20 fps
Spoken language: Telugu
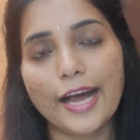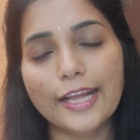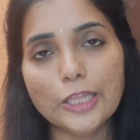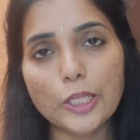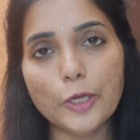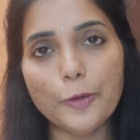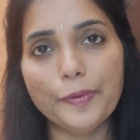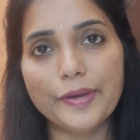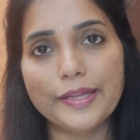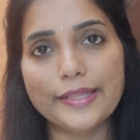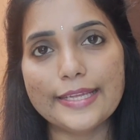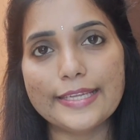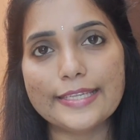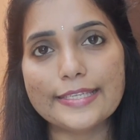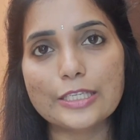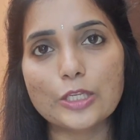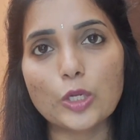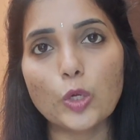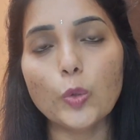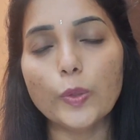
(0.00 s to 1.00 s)

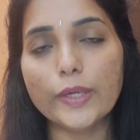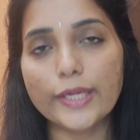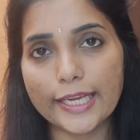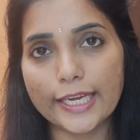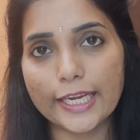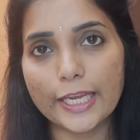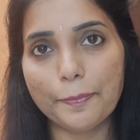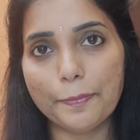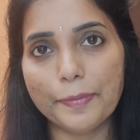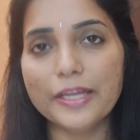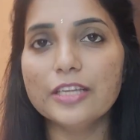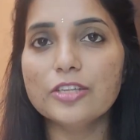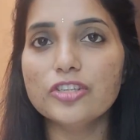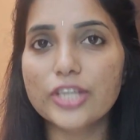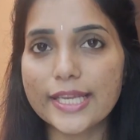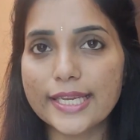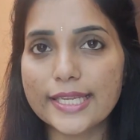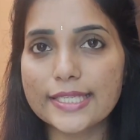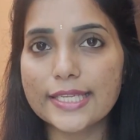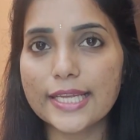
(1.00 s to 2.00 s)
ఆంధ్రప్రదేశ్లో టీడీపీ
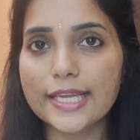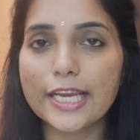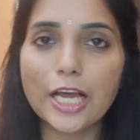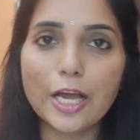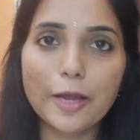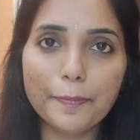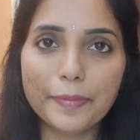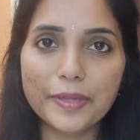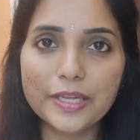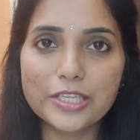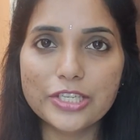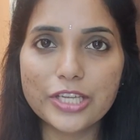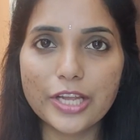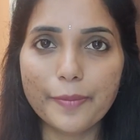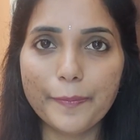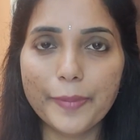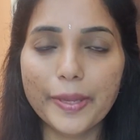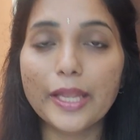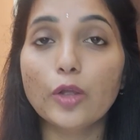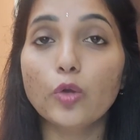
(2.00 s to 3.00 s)
జనసేన
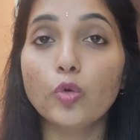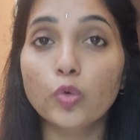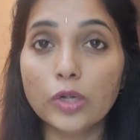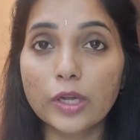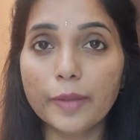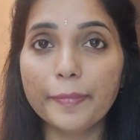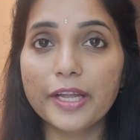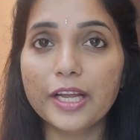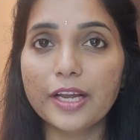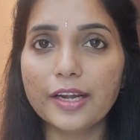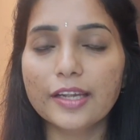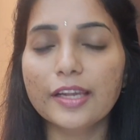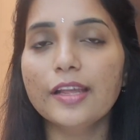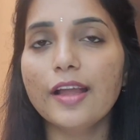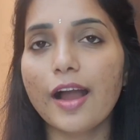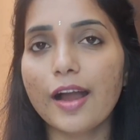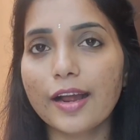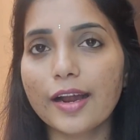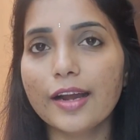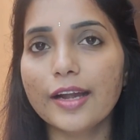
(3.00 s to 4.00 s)
బీజేపీ కూటమి
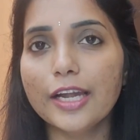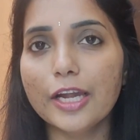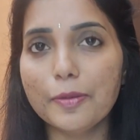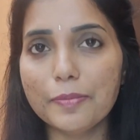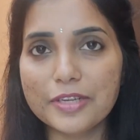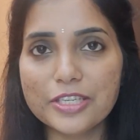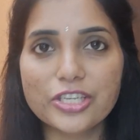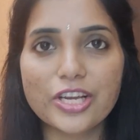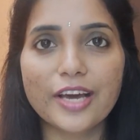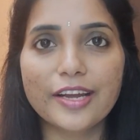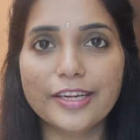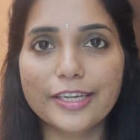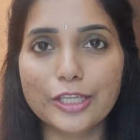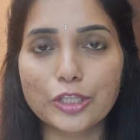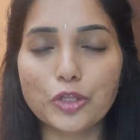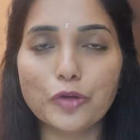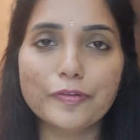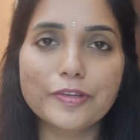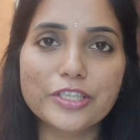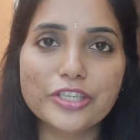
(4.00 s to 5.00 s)
కట్టి అఖండ
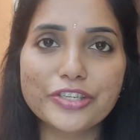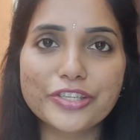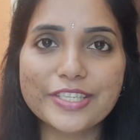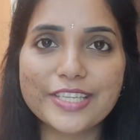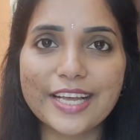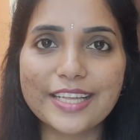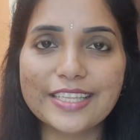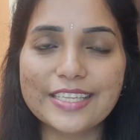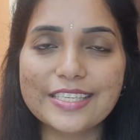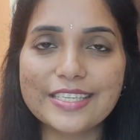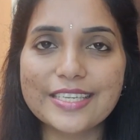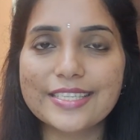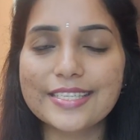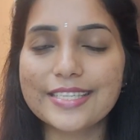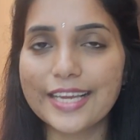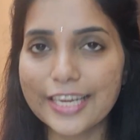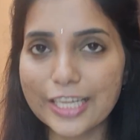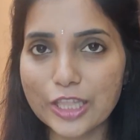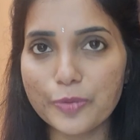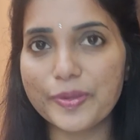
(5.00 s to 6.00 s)
మెజారిటీతో విజయం సాధించిన
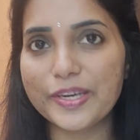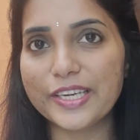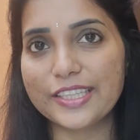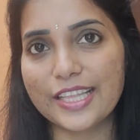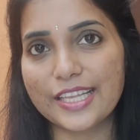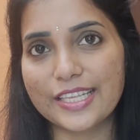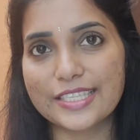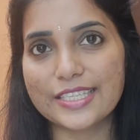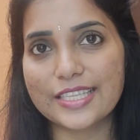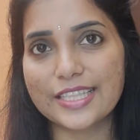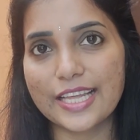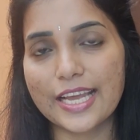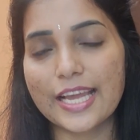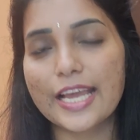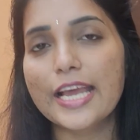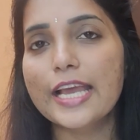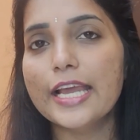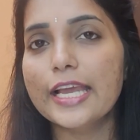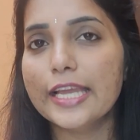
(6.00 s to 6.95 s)
సంగతి మనకు తెలిసిందే